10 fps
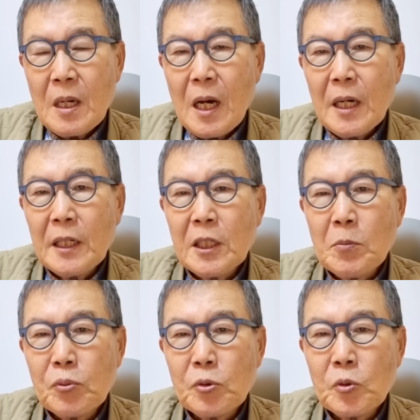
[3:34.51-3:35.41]

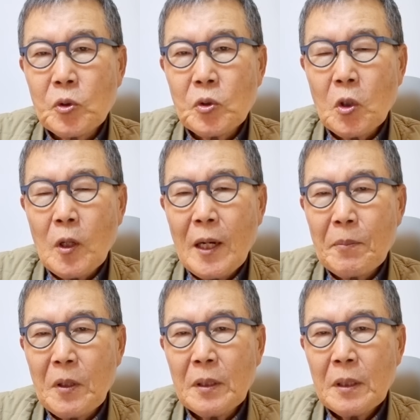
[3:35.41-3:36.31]
하나님께
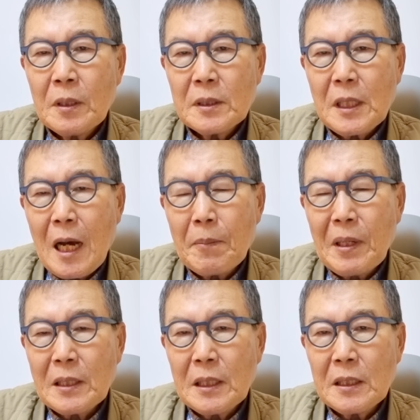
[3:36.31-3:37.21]
불순종하면
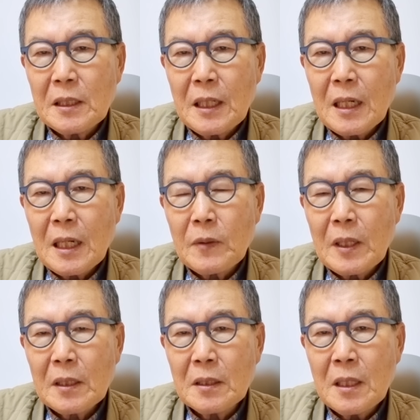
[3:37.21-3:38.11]
사망이 이른다라고
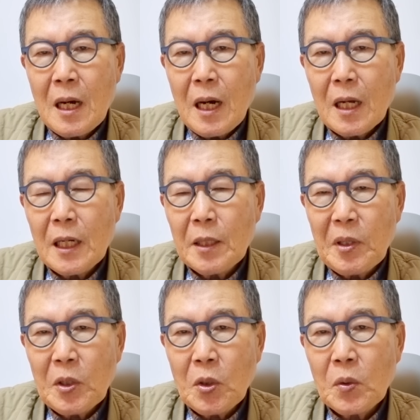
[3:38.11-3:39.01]
하는 건
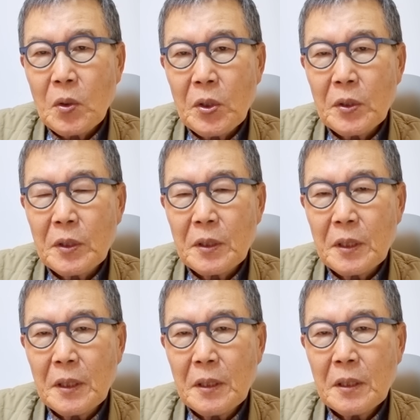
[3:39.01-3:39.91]
하나님의
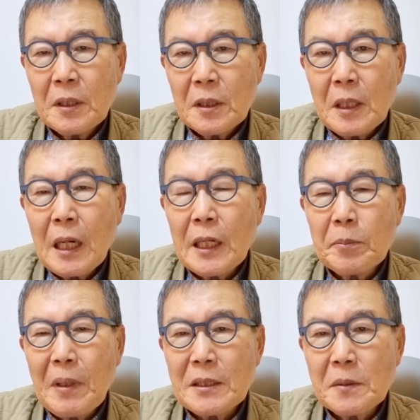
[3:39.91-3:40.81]
경고였는데 그
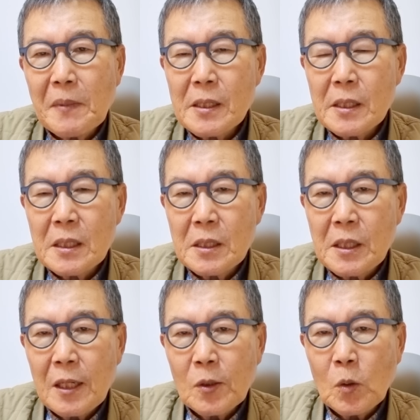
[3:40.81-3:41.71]
하나님 말씀하신
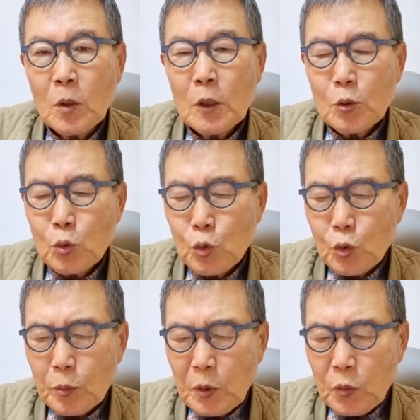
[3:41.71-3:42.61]
그대로
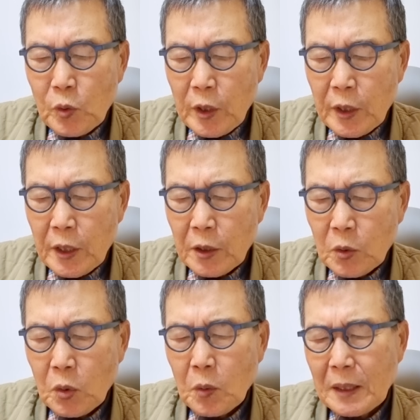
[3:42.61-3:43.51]
죽음이 우리에게
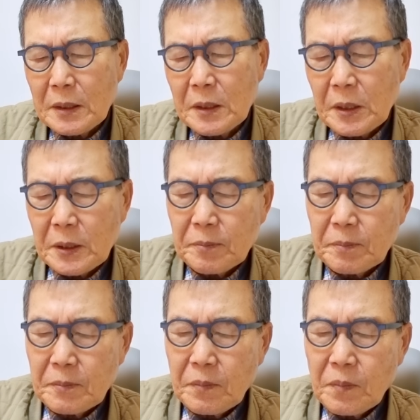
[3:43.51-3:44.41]
들어왔어요.
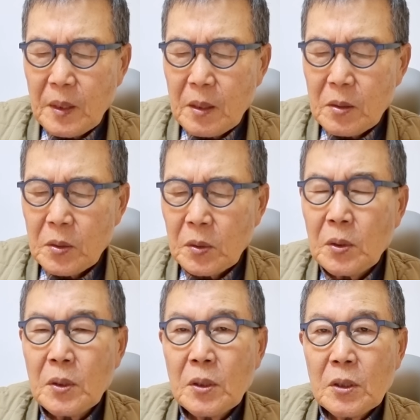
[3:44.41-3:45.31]

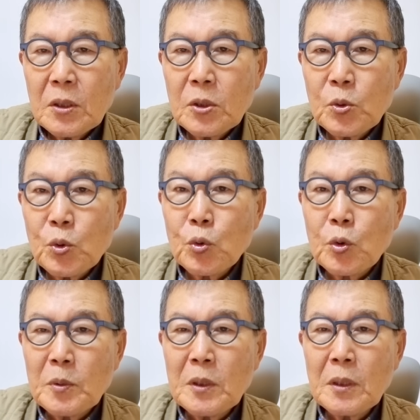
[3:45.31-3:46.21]
그리고 그
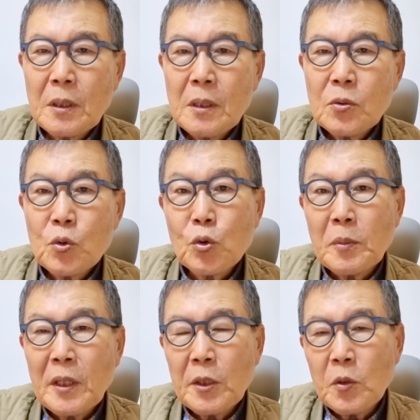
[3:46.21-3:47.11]
죽음은
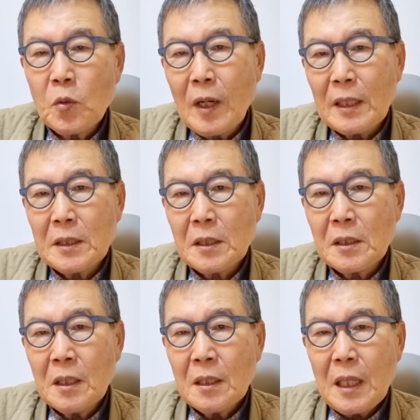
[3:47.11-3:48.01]
죽음에 이르는
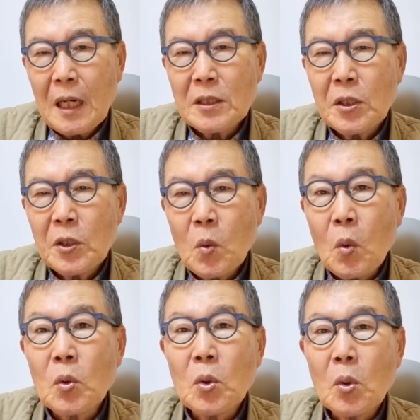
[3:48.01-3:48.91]
과정은 당연히
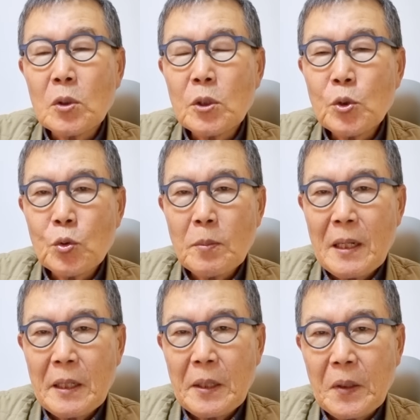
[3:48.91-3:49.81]
고통을
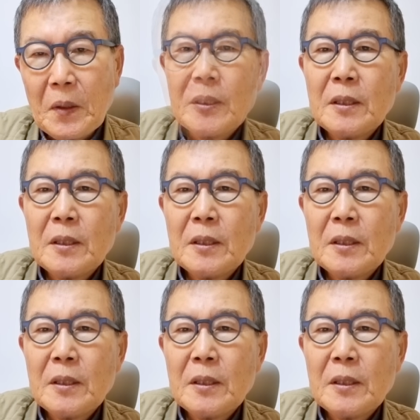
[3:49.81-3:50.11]
수반해요.